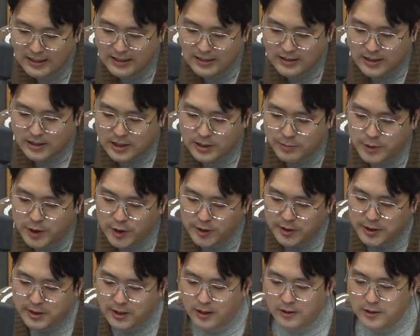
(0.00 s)
자, 심지어 이
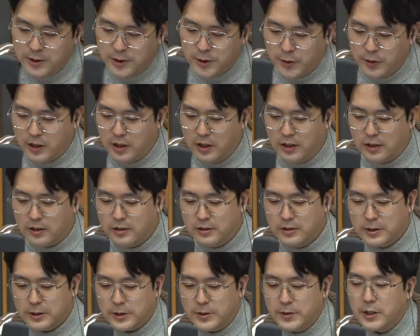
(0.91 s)
시간은 저희가
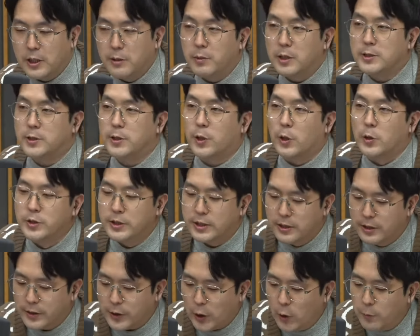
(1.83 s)
이제 선생님께서
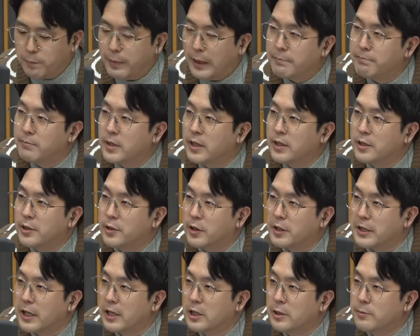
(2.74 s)
던지는 떡밥만 이렇게
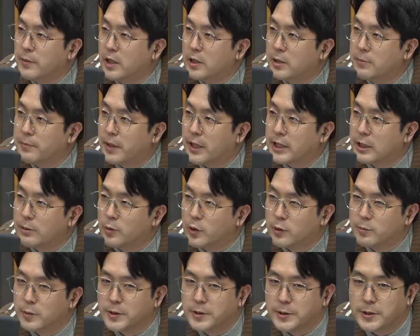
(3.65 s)
낼름낼름 받아
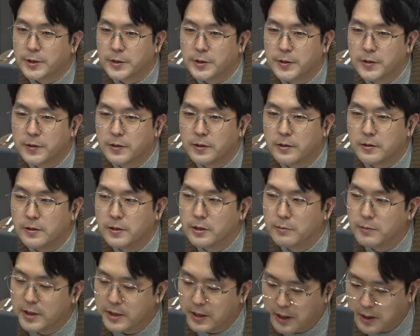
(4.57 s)
먹으면서
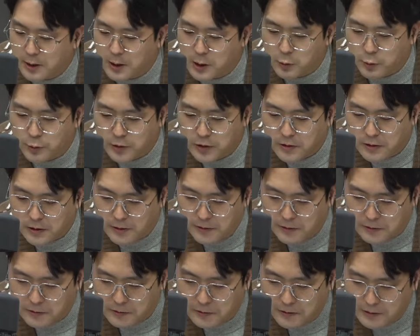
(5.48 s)
흐름을 따라가고
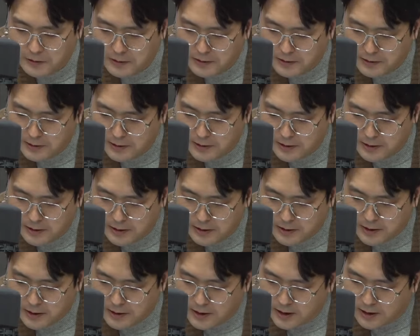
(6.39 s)
있는데요.
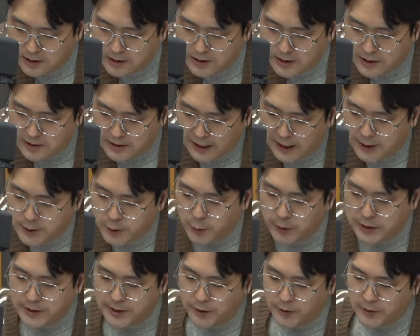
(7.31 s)
지난 시간에 이제 태조
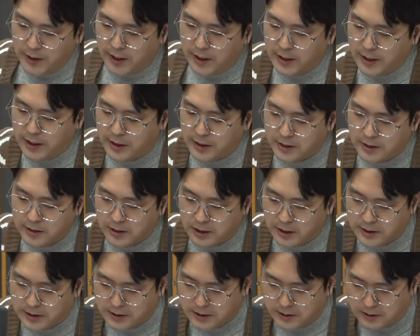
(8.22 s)
이성계 이야기를
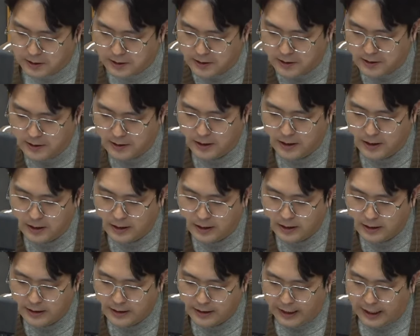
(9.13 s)
하시다가
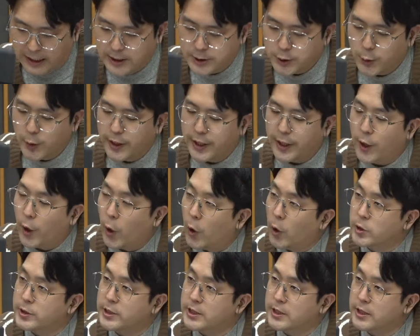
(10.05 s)
태조의
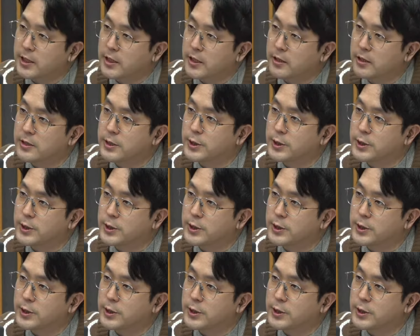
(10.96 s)
어진이 있는